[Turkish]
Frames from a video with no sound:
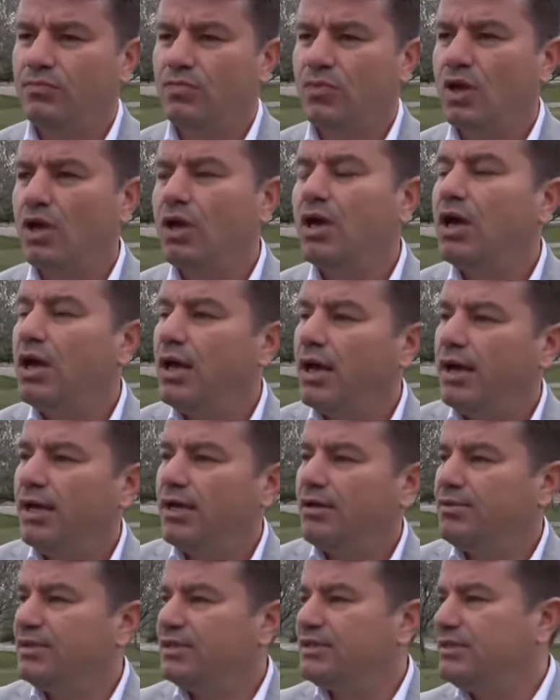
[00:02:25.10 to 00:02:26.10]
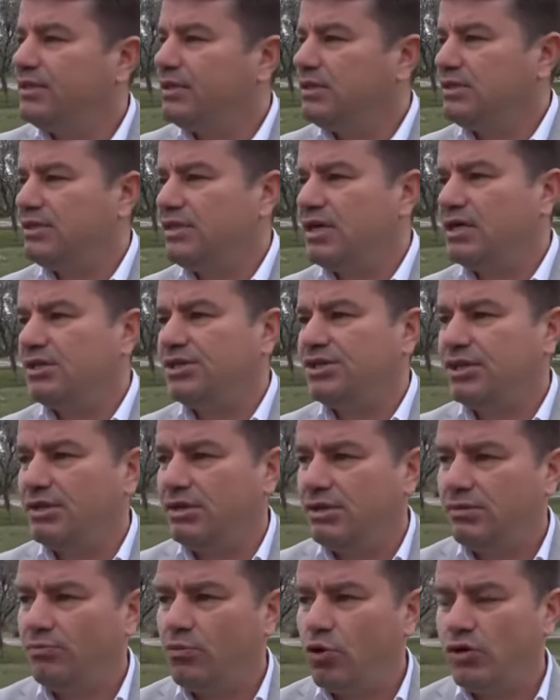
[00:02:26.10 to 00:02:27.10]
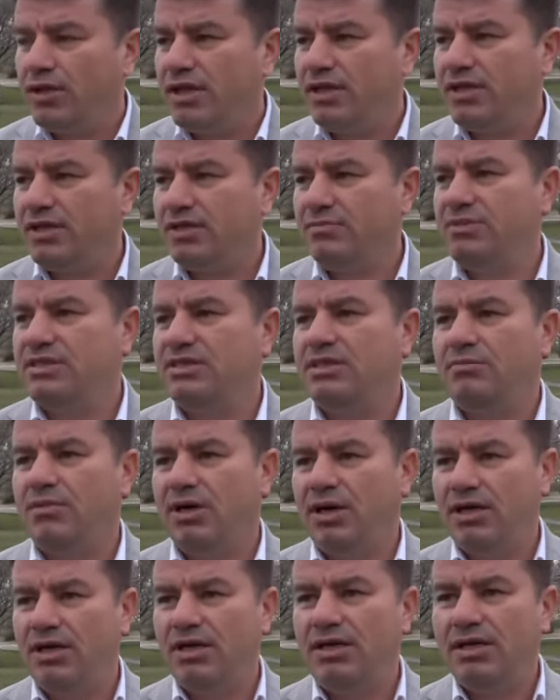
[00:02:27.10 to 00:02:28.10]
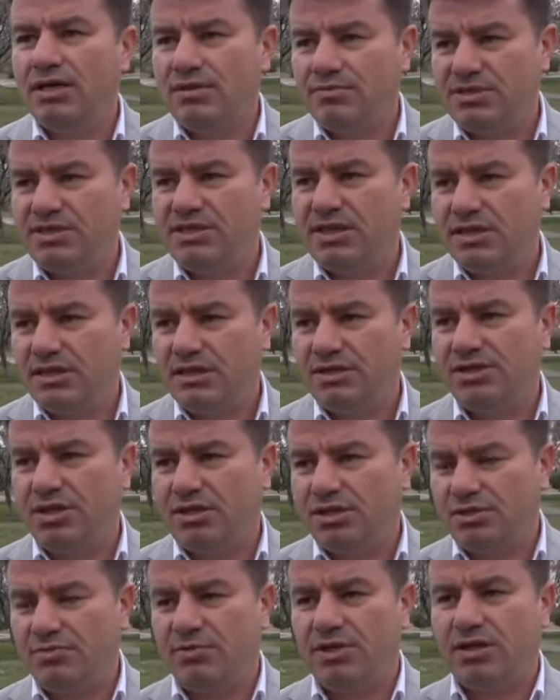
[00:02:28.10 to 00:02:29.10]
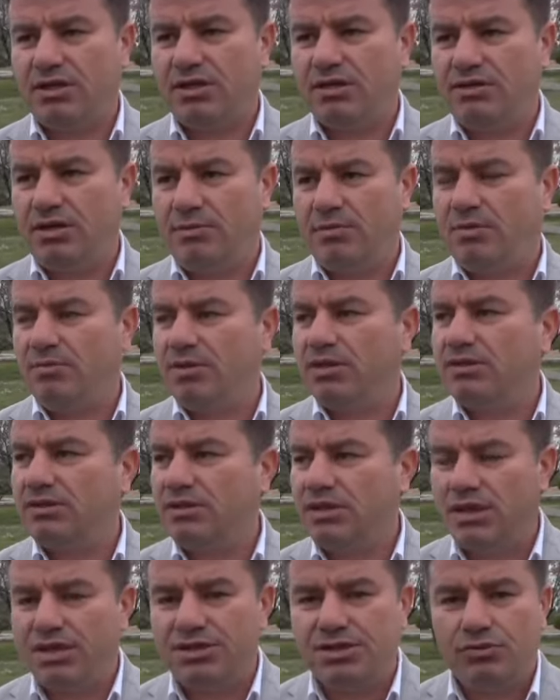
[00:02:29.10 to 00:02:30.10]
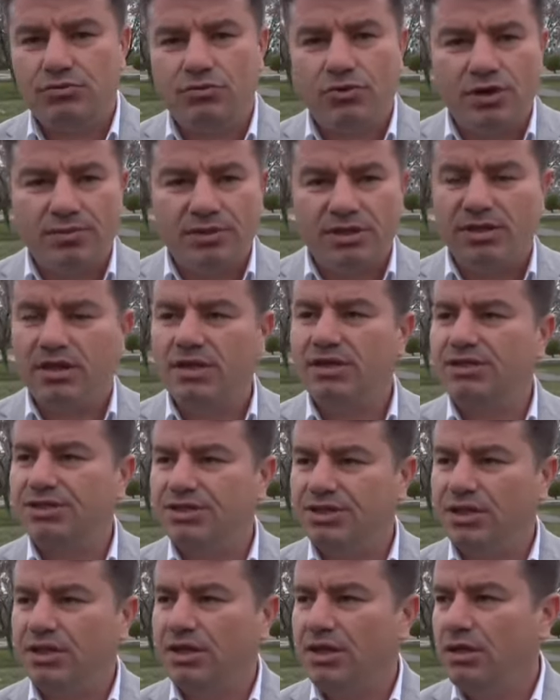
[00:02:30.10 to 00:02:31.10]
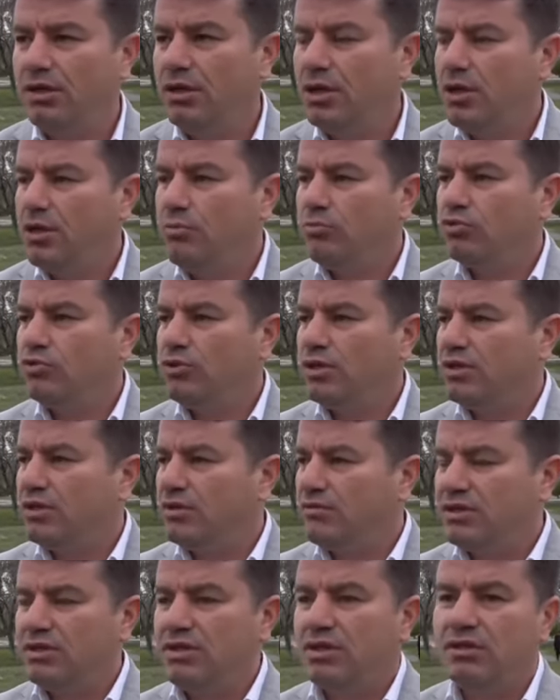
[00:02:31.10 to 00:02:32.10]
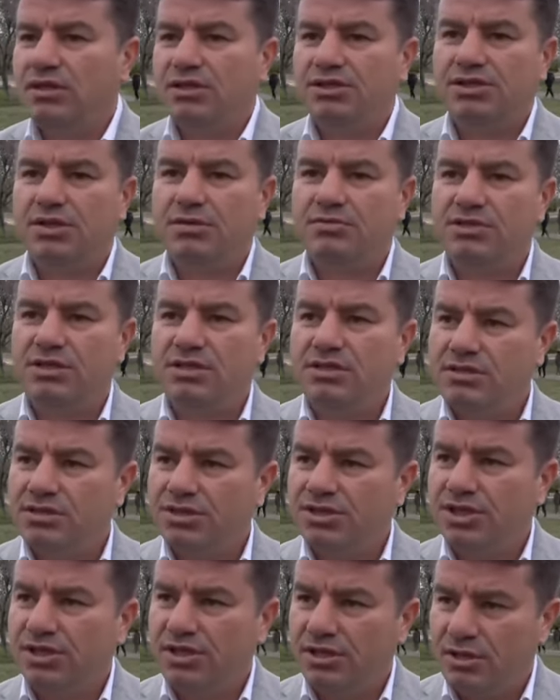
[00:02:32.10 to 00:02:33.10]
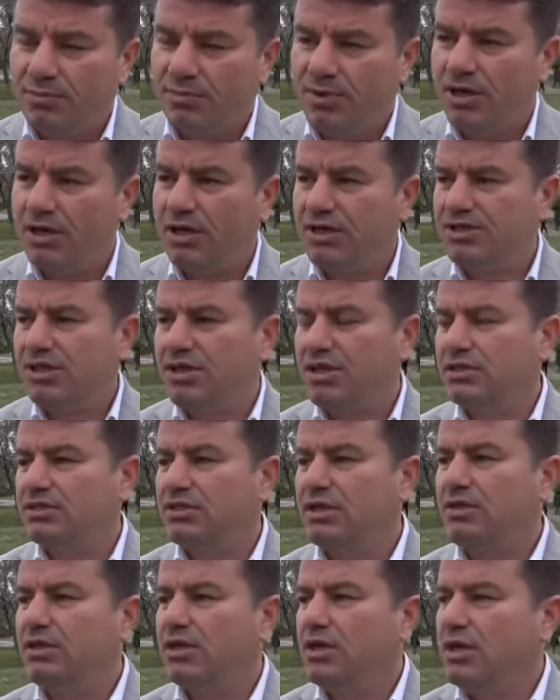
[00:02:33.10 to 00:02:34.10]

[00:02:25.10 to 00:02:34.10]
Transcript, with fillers: değil mi? Elbette diğer şey, e, bölgelerimizle, mahallelerimizle ilgili çalışmalarda tamamladık. Gelecek döneme dair inşallah bunları da vatandaşlarımızla hızlı şekilde paylaşaraktan